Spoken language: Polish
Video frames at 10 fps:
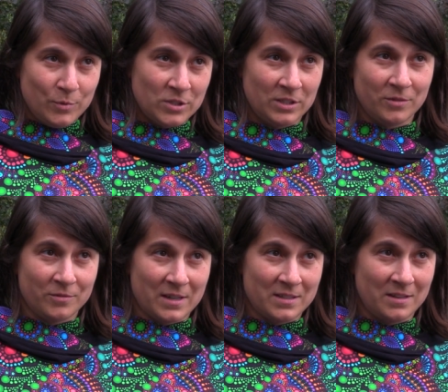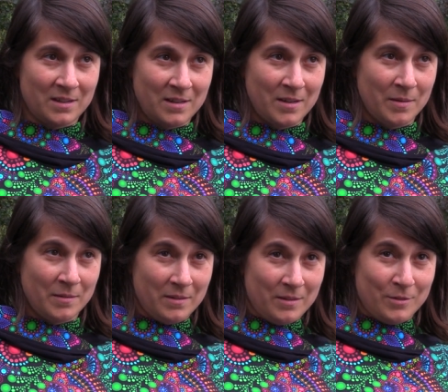poszanowanie
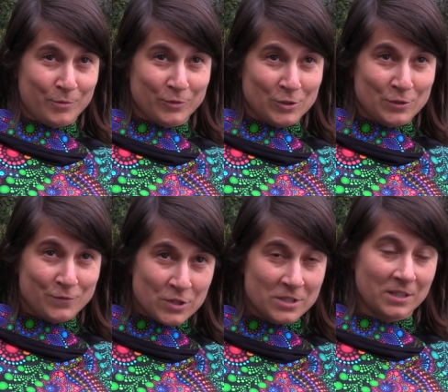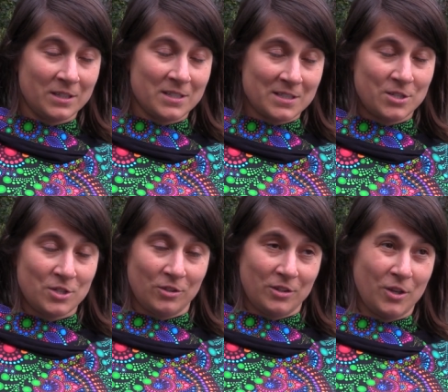e, równości wszystkich,
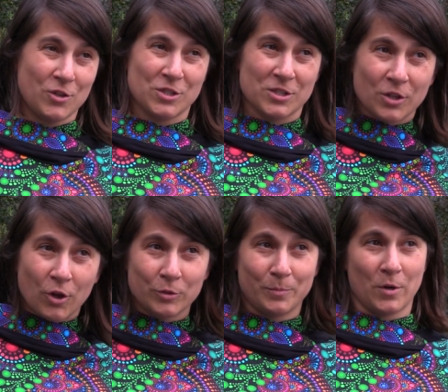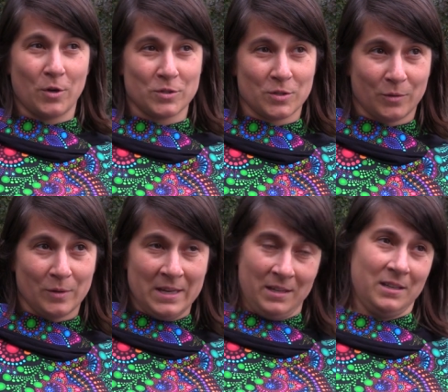niezależnie od tego skąd pochodzą
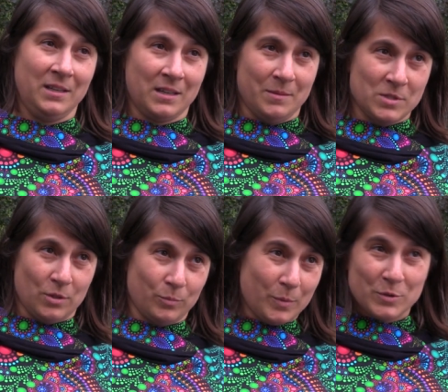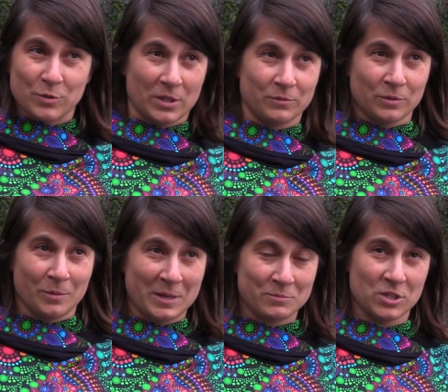i kim są. Po prostu
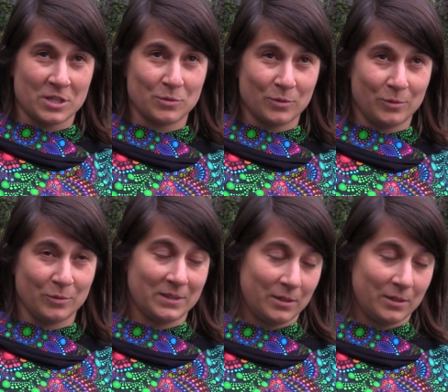domagam się szacunku